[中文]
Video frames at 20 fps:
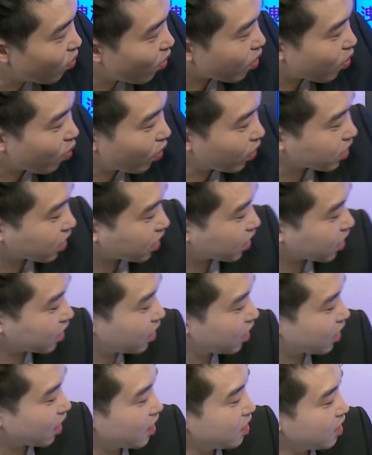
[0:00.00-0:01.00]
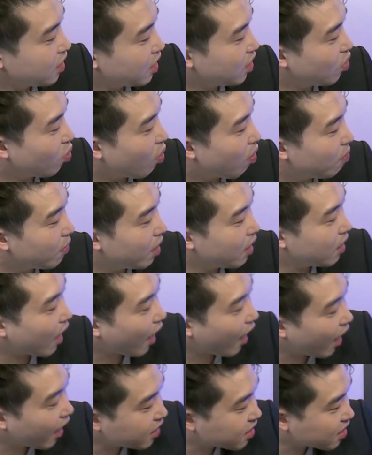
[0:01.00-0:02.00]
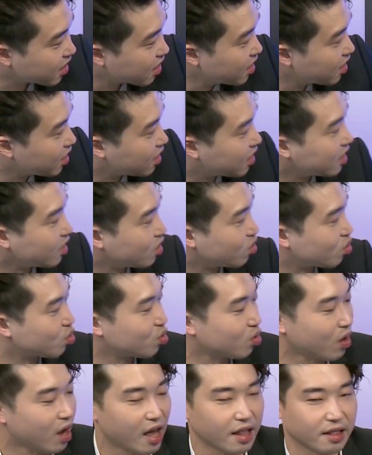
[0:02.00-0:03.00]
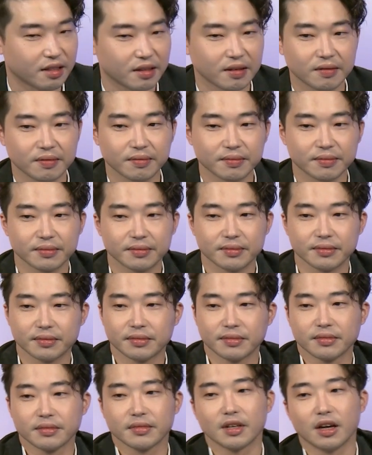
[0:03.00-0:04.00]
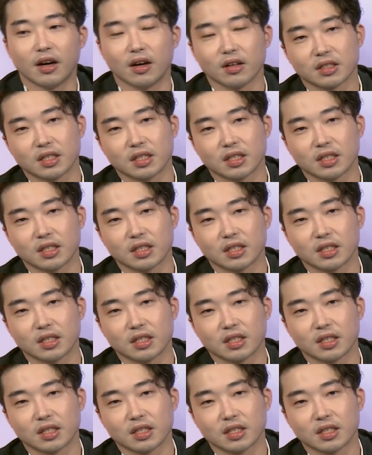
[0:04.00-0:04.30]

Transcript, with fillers: 我郭喜跟你我们来自己赚，哦，